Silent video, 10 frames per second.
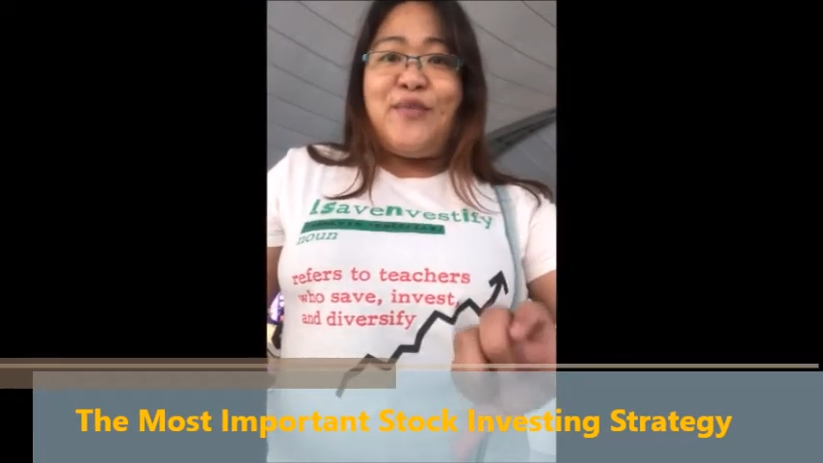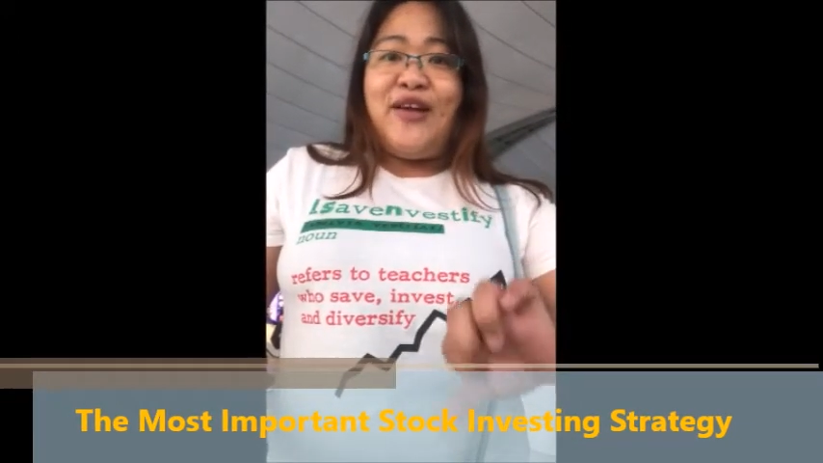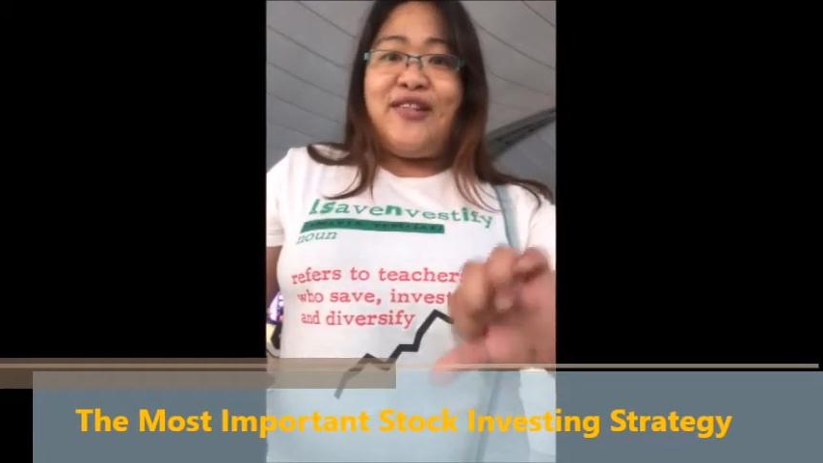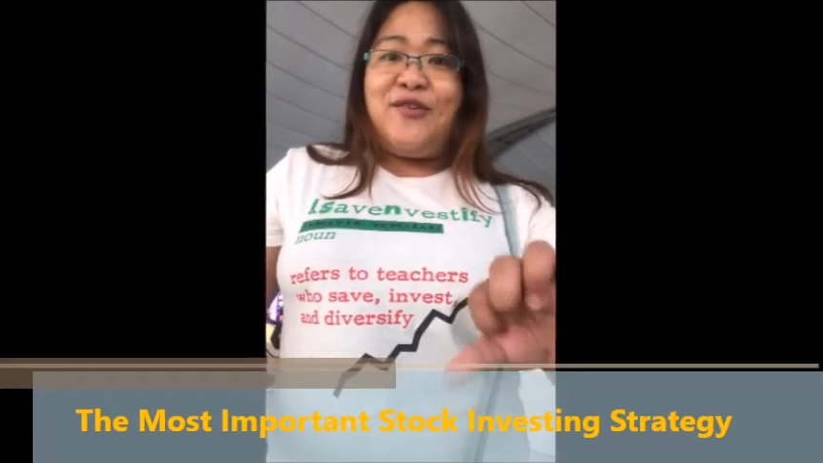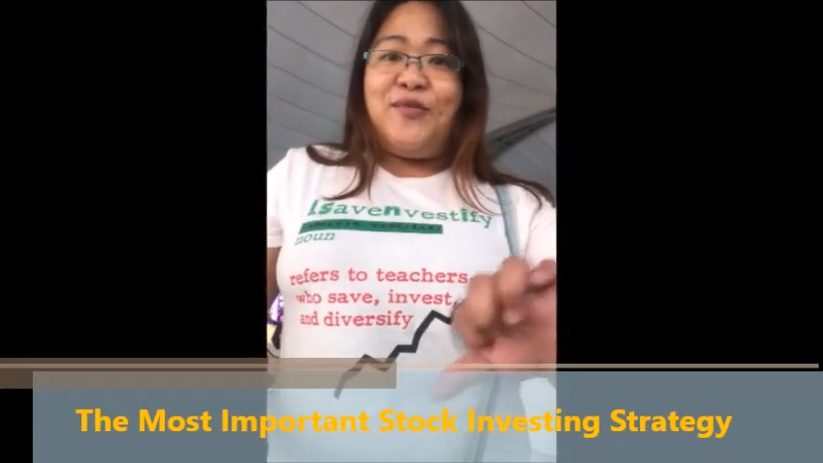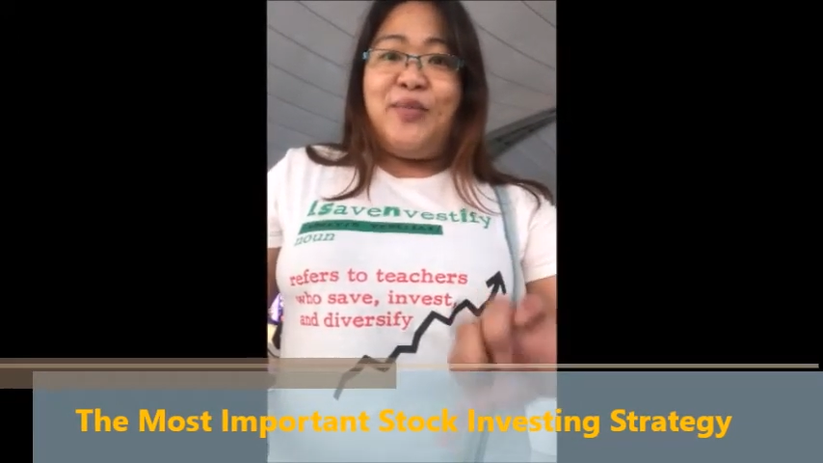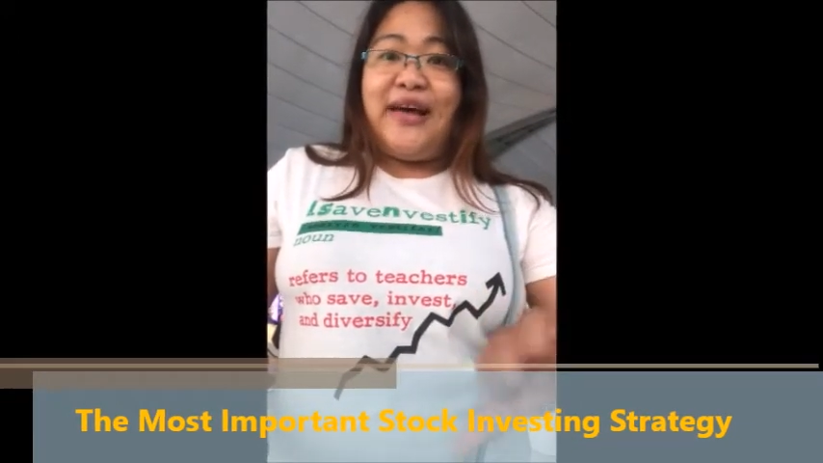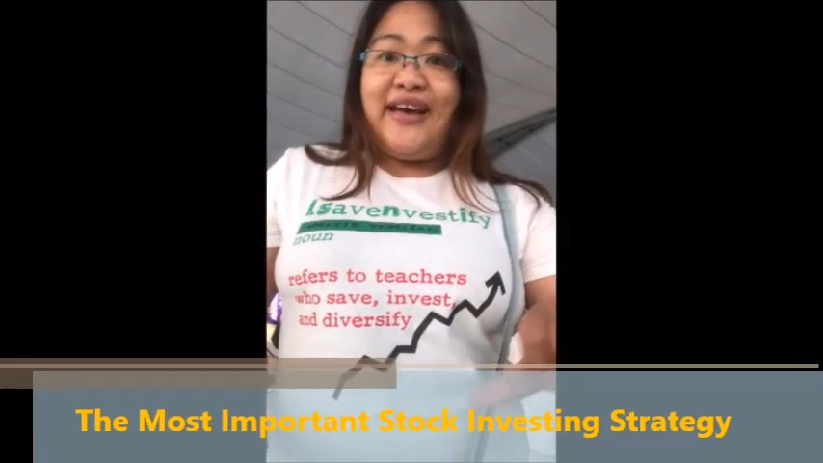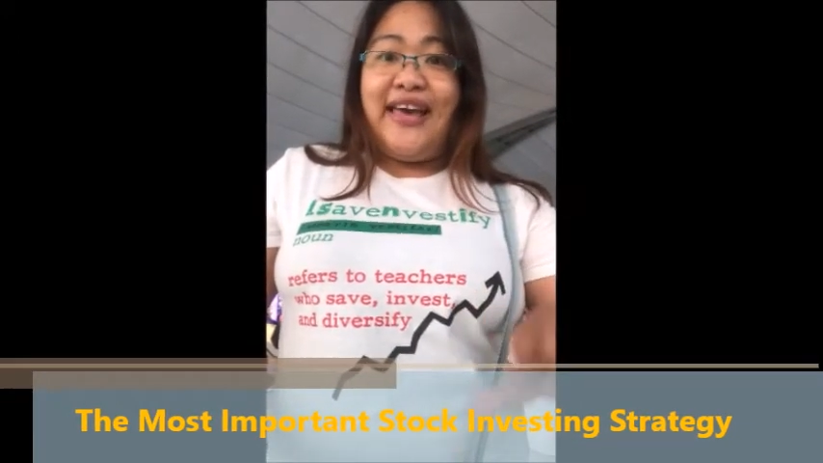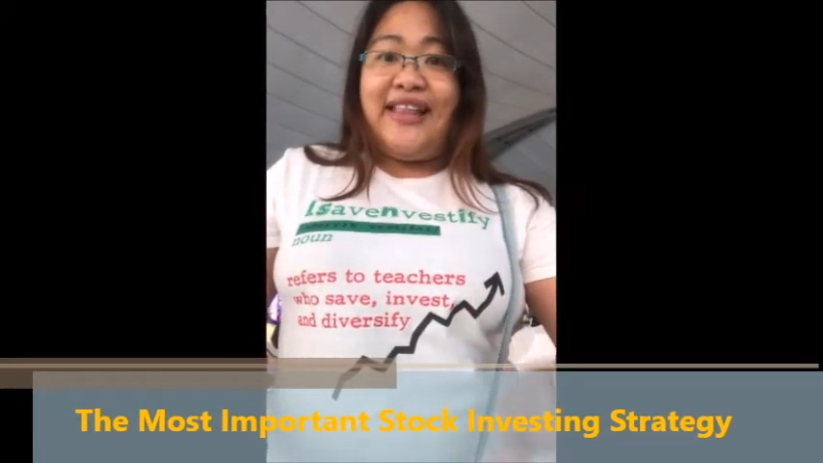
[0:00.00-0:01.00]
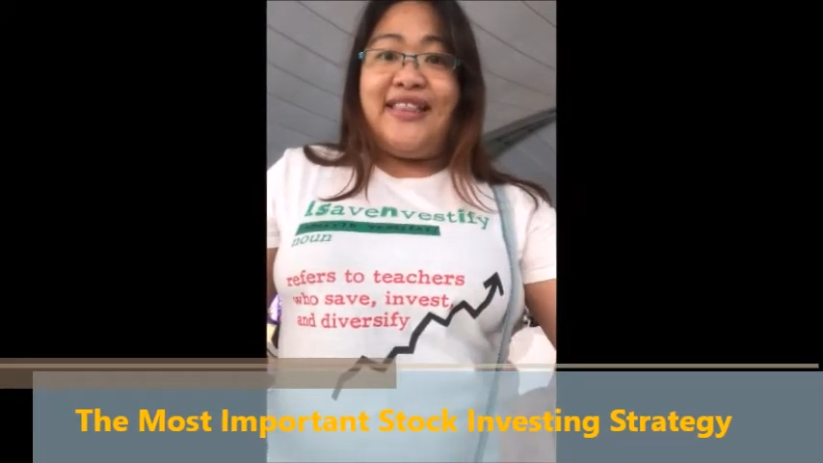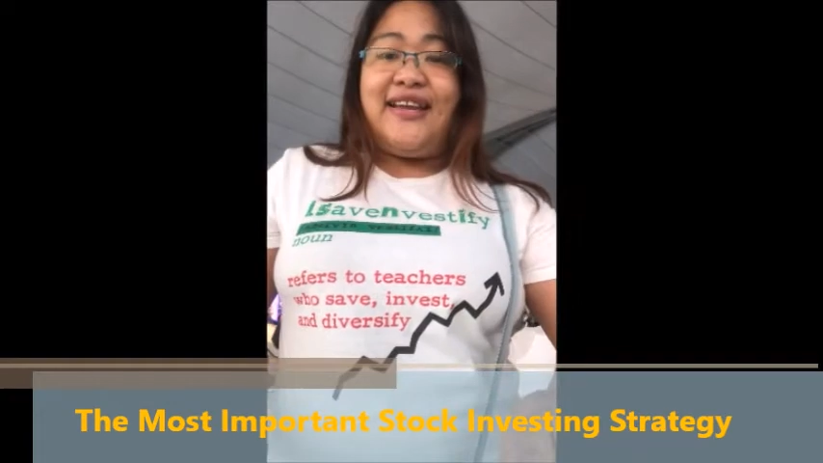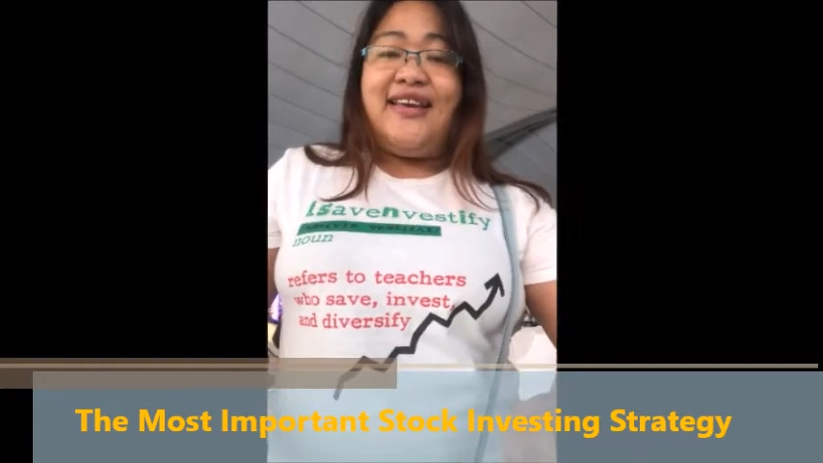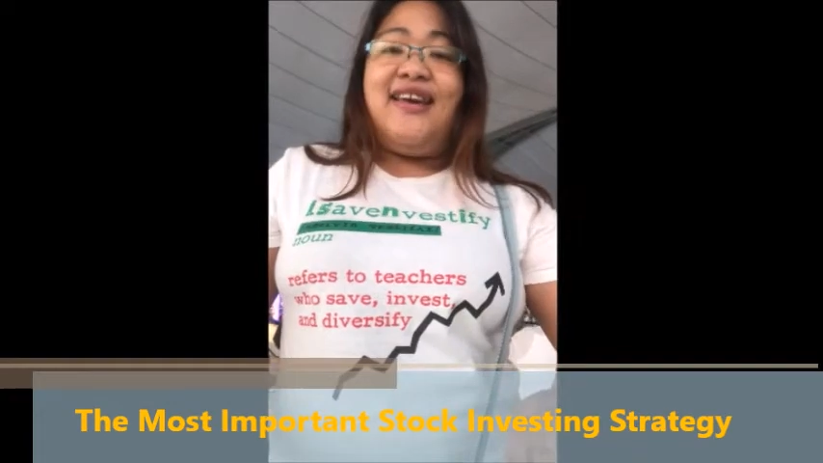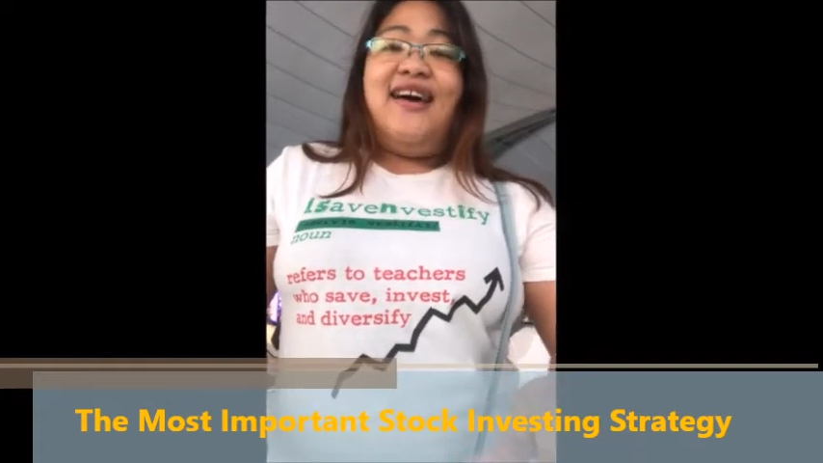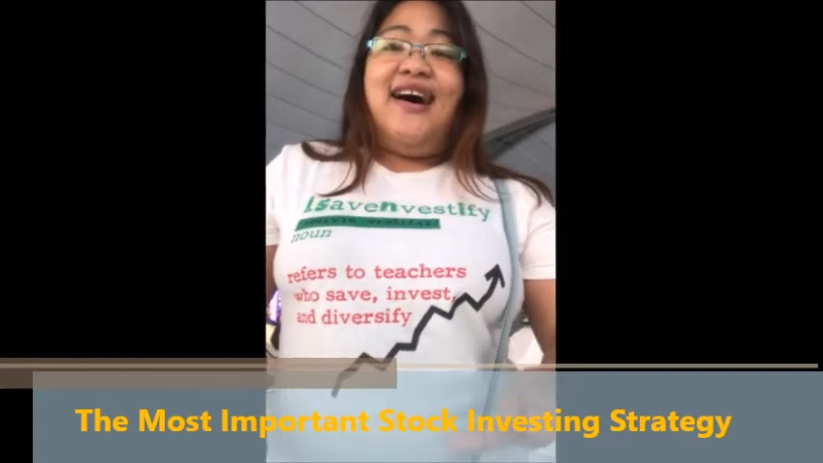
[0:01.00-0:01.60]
Meron akong blog entry